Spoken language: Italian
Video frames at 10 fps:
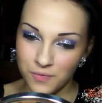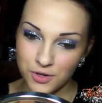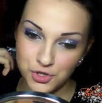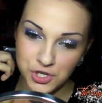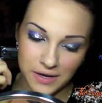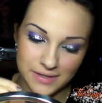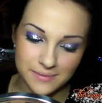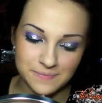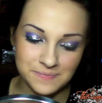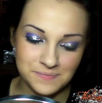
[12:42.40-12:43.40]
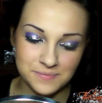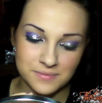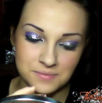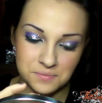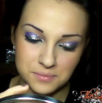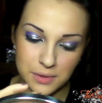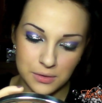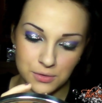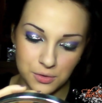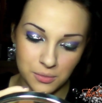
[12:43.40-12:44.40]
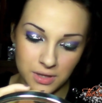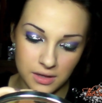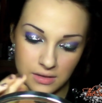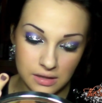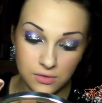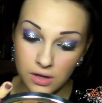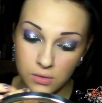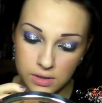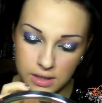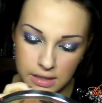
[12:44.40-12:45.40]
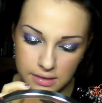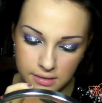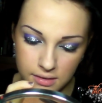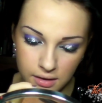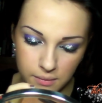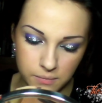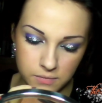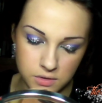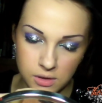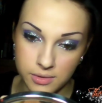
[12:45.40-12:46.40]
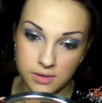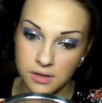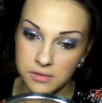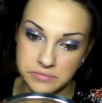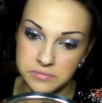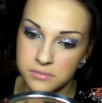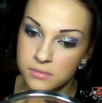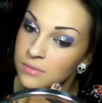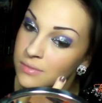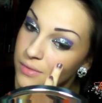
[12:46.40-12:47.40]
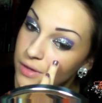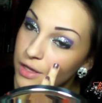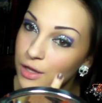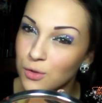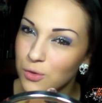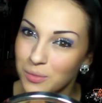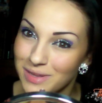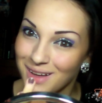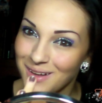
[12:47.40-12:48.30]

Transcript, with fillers: shine, prendo un illuminante, non è con i glitter, eh, solamente illumina,